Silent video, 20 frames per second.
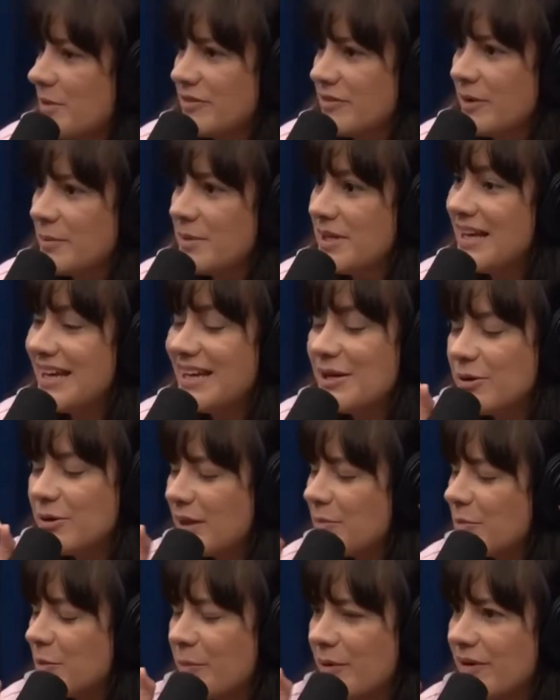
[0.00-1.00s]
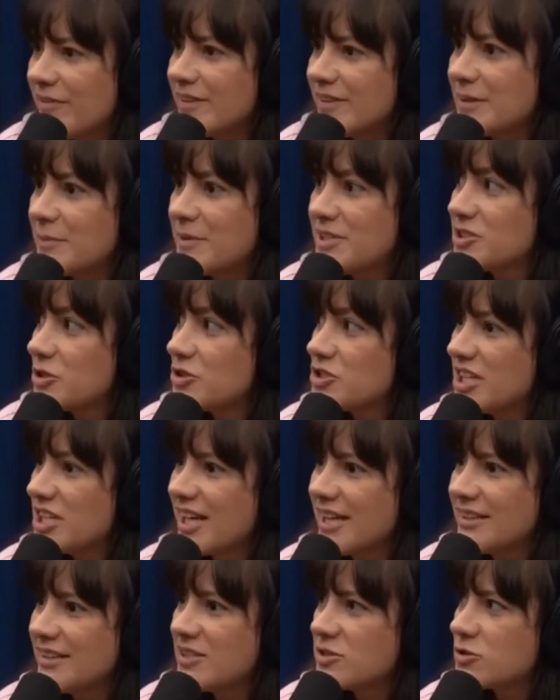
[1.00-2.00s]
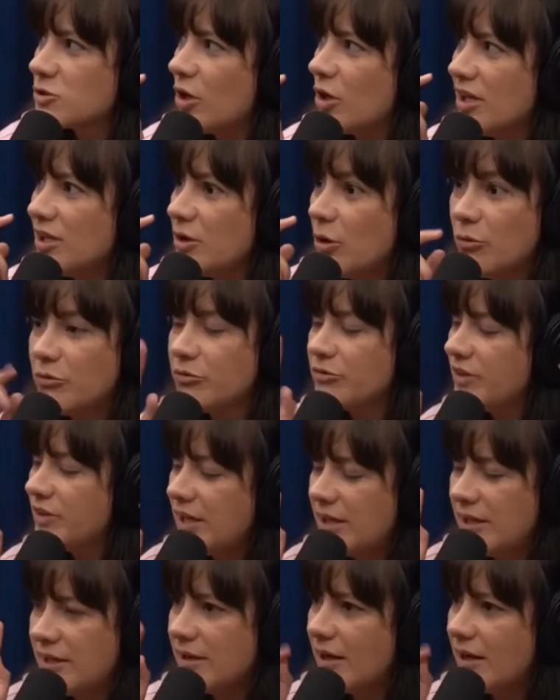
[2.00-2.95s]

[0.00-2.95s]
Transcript: família. E eu lembro perfeitamente que eu cheguei da escola e ouvi